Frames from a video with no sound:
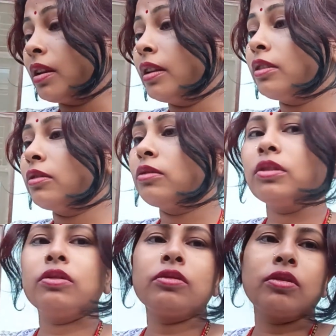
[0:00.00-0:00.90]
मैं ले
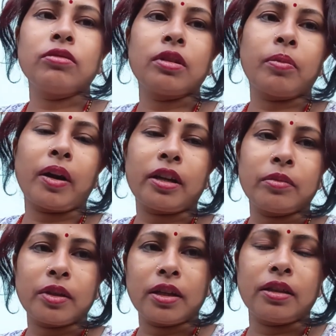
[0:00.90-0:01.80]
चुकी हूँ क्योंकि पार्टी
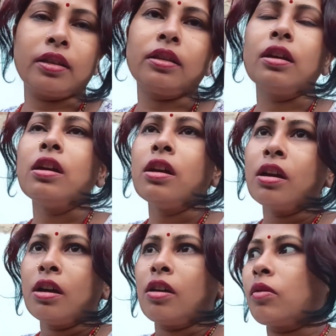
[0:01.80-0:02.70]
में गई थी
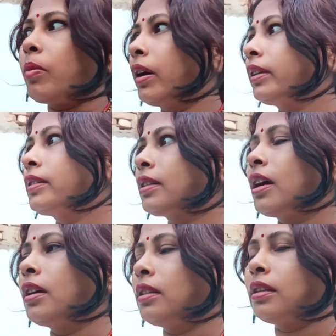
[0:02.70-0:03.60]
और पार्टी से
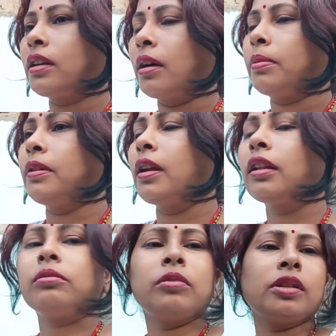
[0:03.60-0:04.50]
आई थी काफ़ी
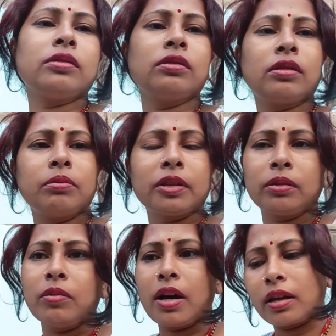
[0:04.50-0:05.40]
रात में बज
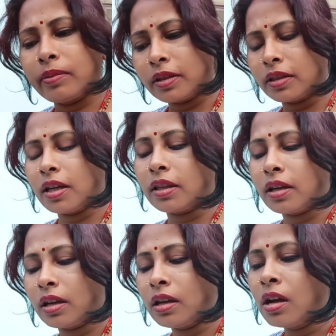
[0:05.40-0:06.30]
मतलब बारह बज गया
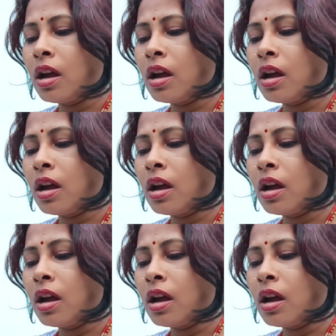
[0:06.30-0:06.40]
था